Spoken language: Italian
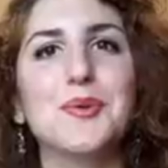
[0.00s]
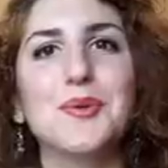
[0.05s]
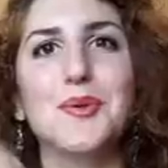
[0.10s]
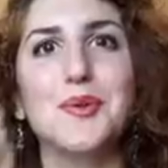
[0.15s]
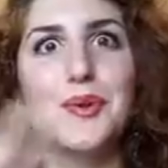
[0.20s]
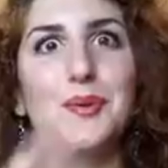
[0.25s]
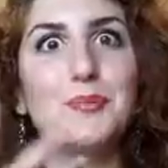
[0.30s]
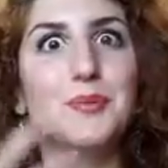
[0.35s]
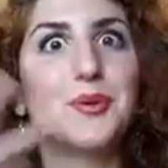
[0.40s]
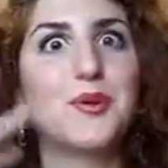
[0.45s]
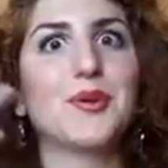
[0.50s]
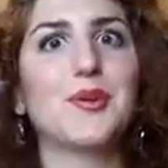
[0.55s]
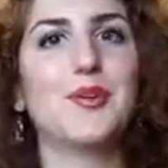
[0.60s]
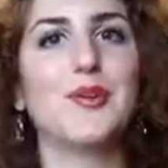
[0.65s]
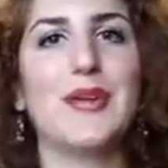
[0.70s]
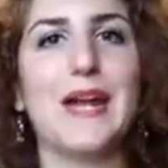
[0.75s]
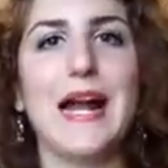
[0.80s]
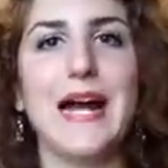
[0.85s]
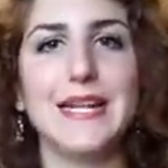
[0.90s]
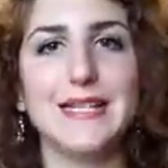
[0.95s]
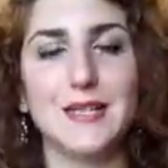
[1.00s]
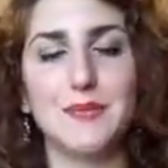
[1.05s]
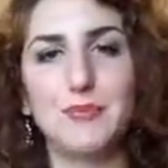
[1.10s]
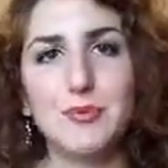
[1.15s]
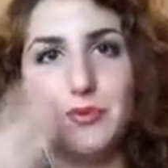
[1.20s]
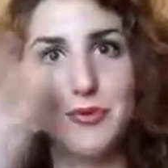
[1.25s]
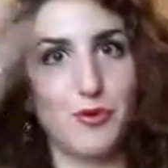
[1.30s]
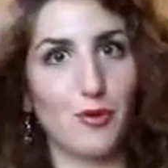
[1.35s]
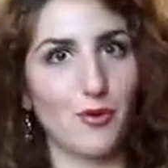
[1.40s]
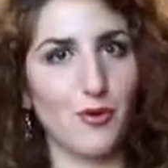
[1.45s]
uh, più colorate,
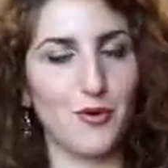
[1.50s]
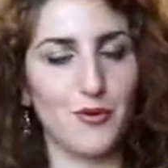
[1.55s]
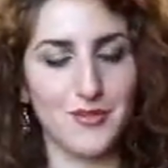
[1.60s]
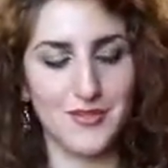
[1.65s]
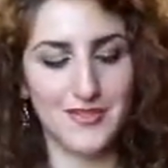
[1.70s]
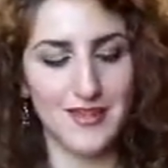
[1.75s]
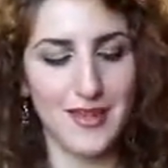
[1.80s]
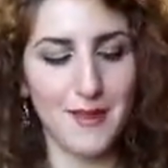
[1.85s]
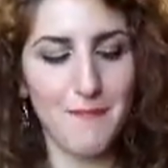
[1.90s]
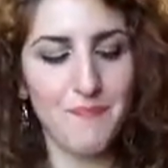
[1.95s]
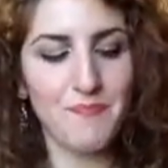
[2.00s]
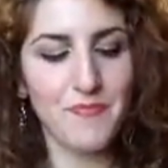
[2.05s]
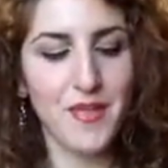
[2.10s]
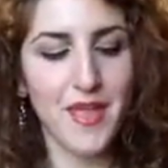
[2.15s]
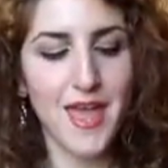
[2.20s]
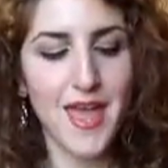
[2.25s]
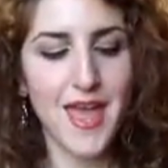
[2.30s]
più rose